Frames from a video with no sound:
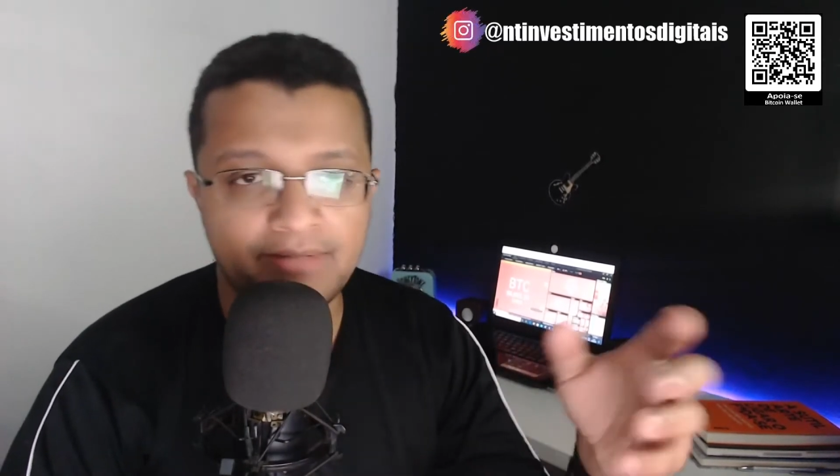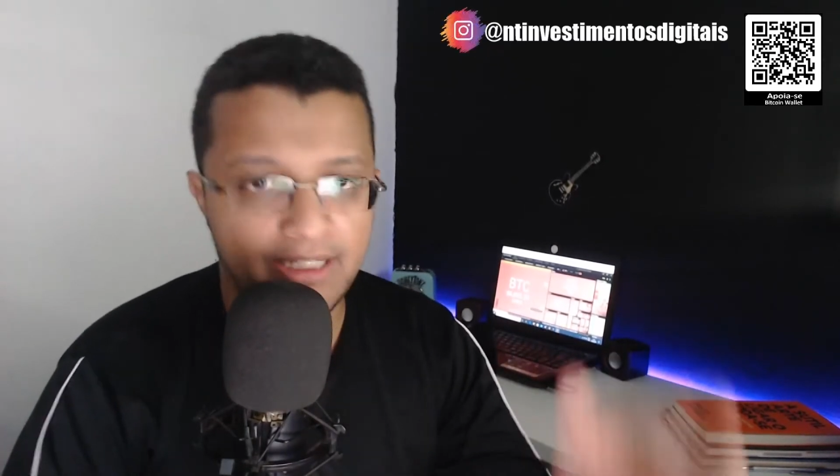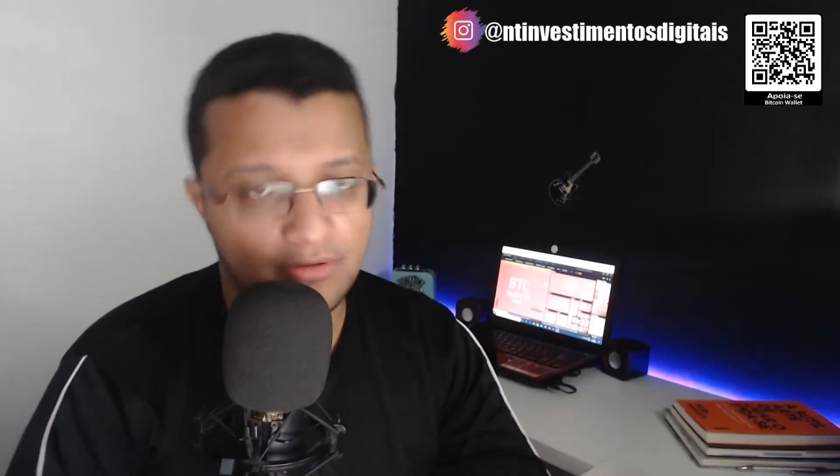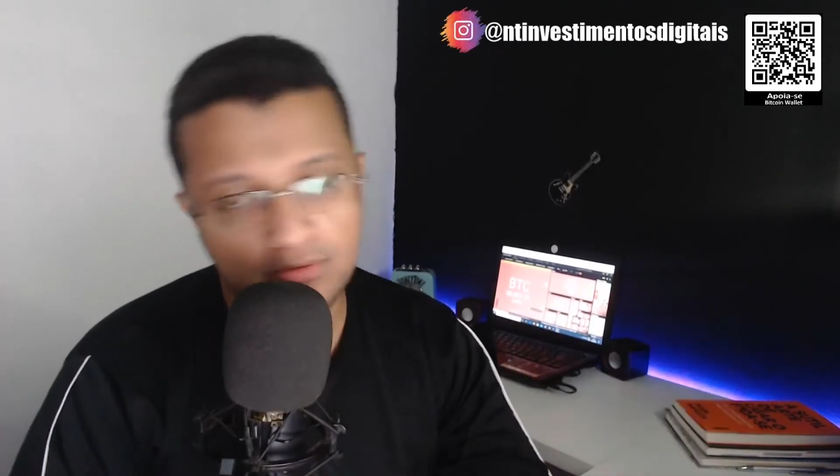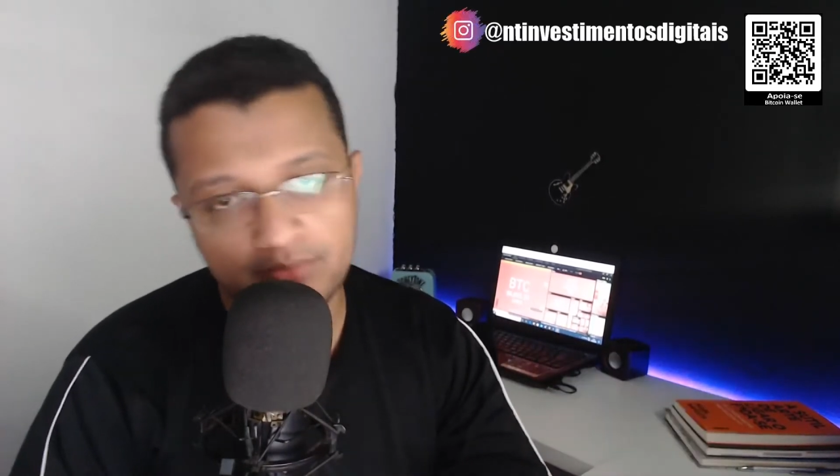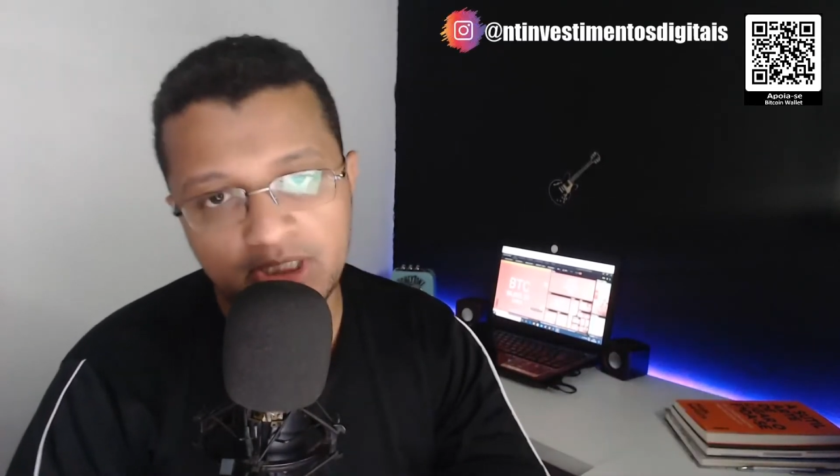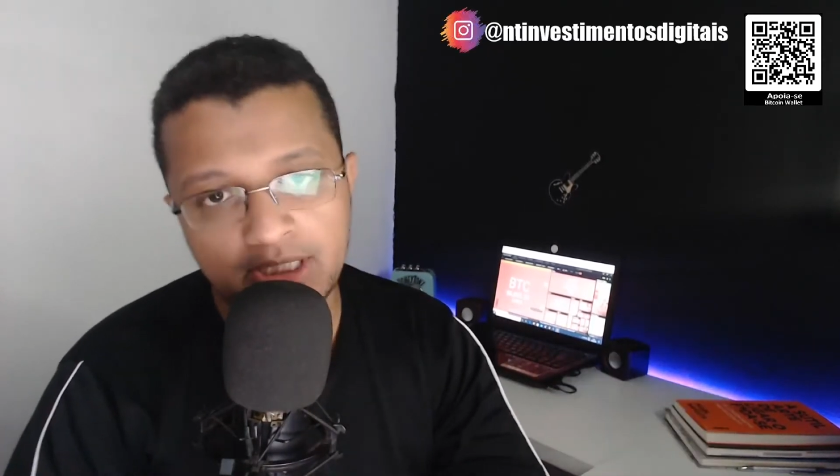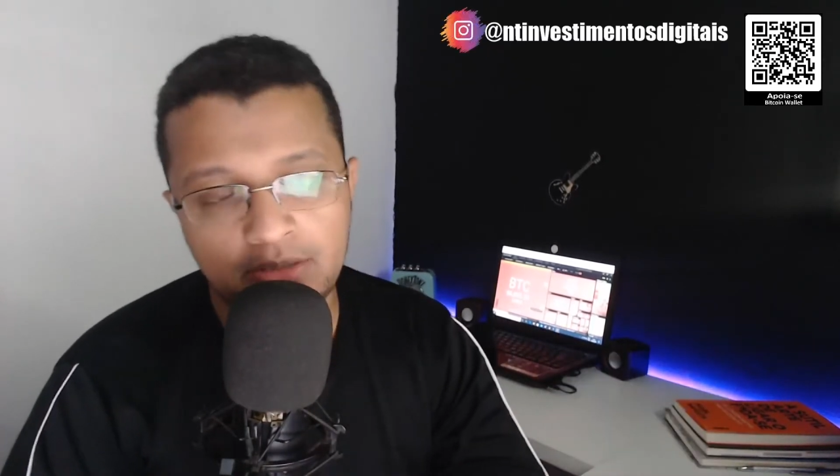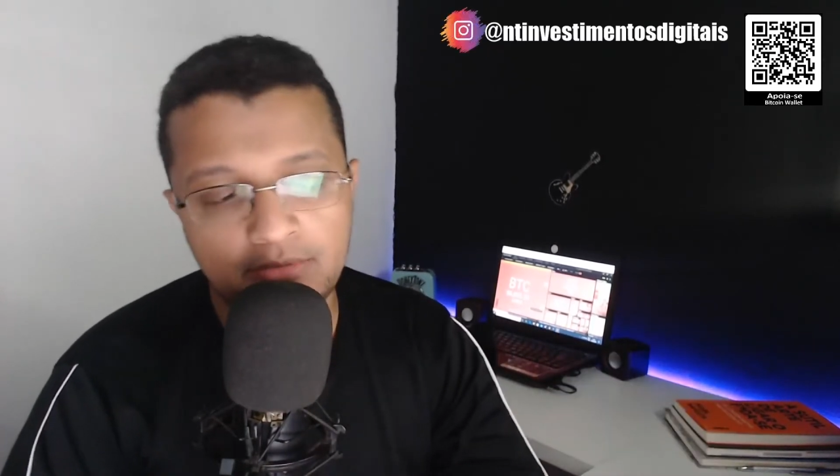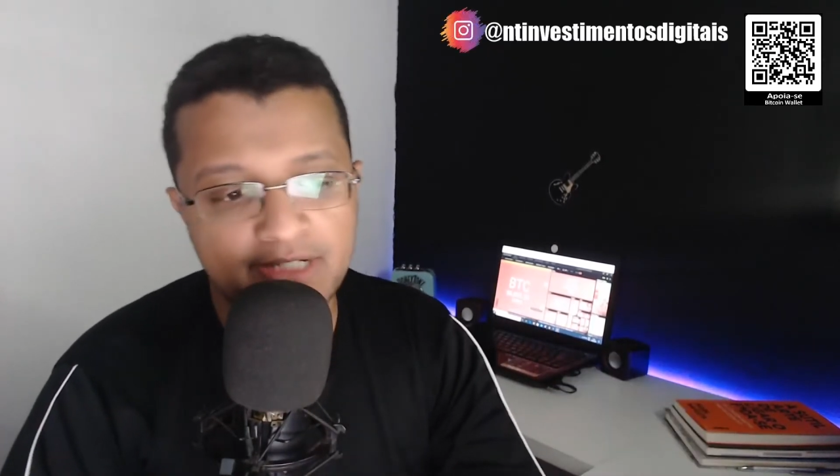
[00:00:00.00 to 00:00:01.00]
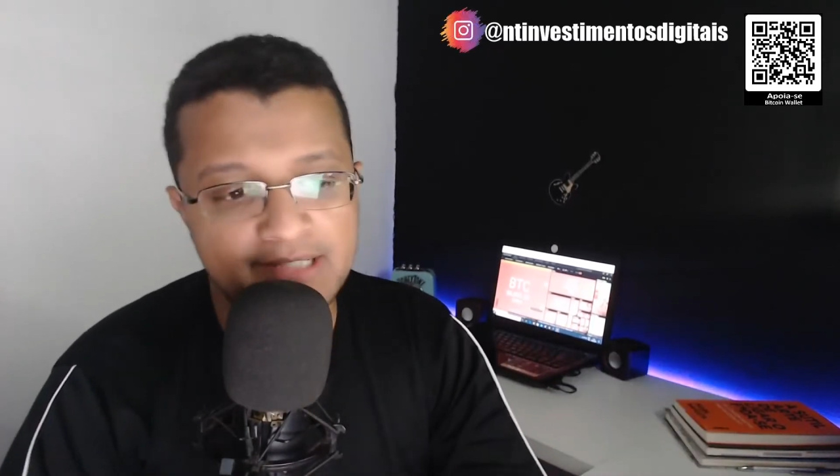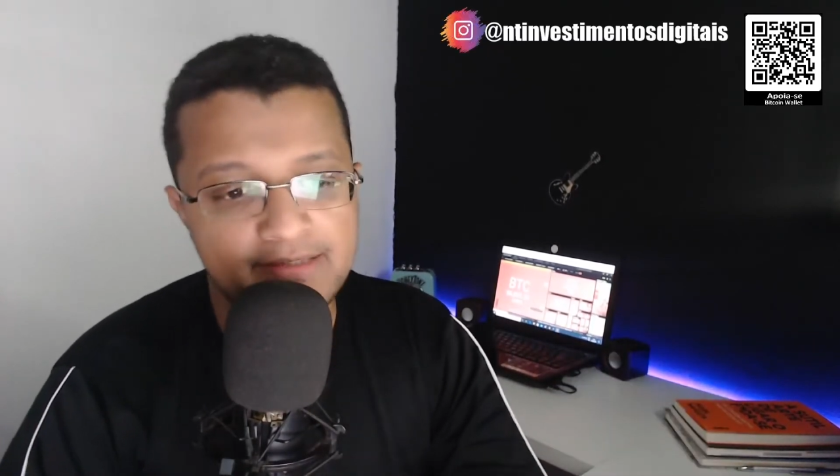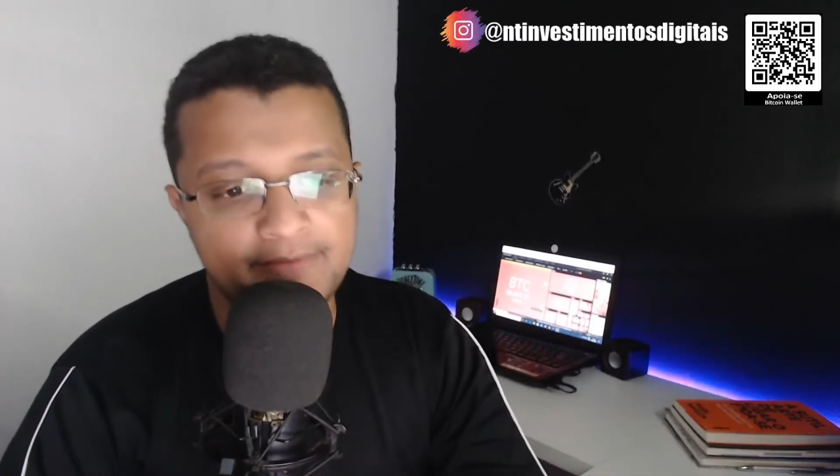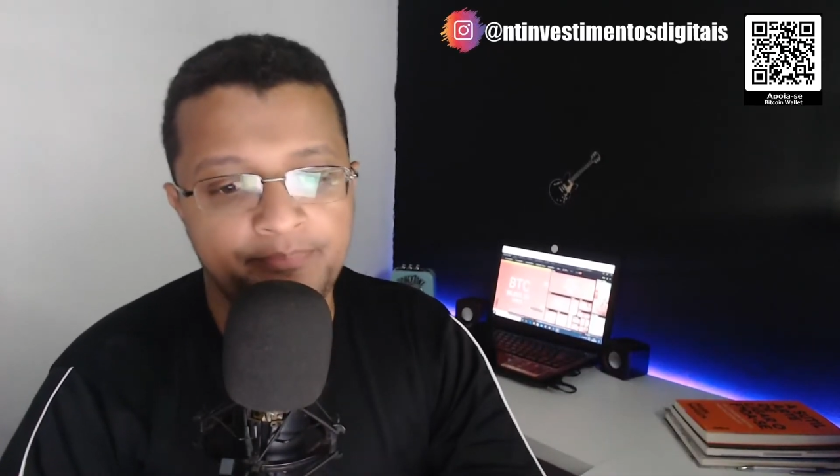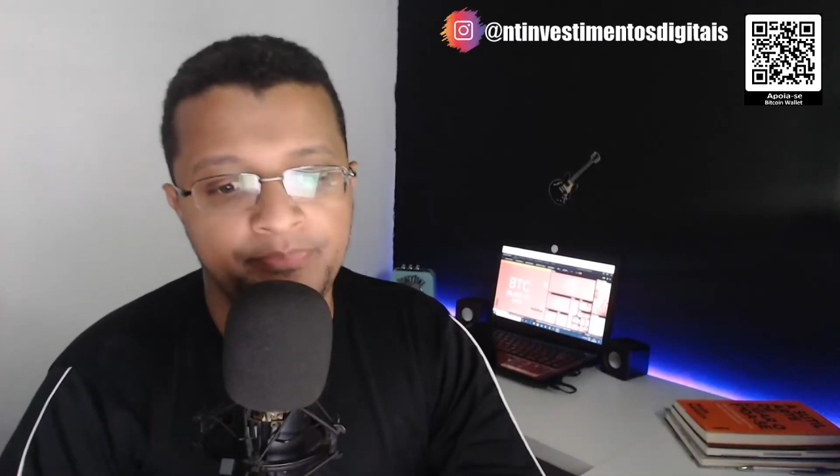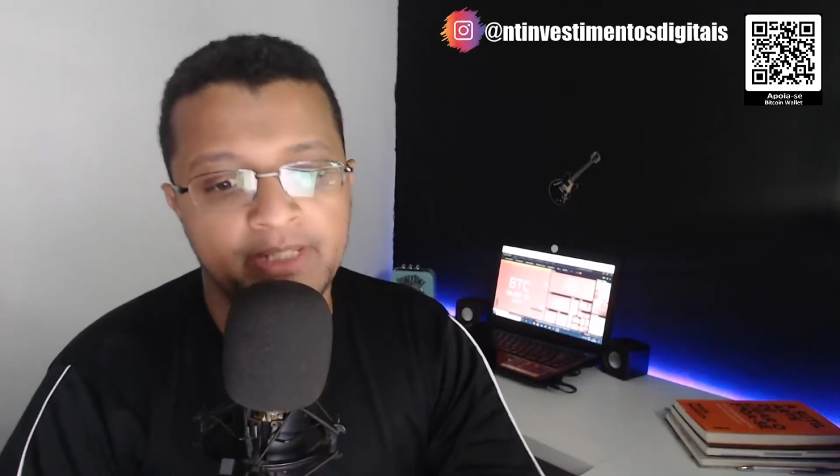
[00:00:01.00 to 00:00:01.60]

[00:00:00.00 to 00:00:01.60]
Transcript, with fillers: da Economia aqui no Brasil,